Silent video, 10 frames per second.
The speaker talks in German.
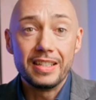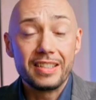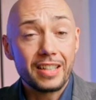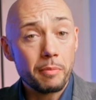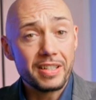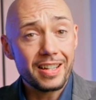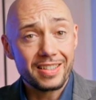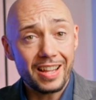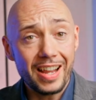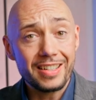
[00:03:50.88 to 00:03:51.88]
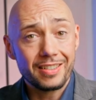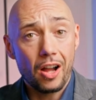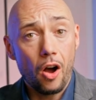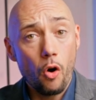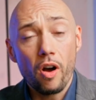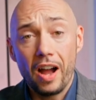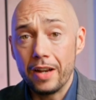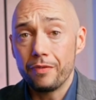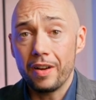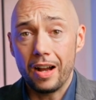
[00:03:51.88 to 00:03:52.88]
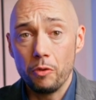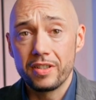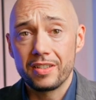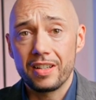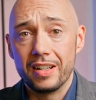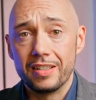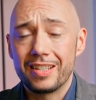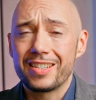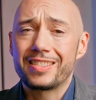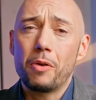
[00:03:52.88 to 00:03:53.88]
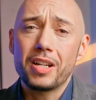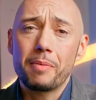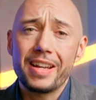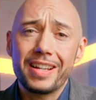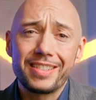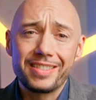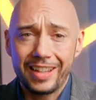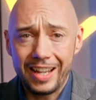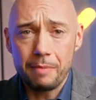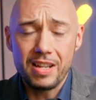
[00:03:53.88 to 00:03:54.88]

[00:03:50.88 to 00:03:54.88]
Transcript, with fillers: die sich dann mit der Zeit auch einfach auszahlen. Das dauert aber extrem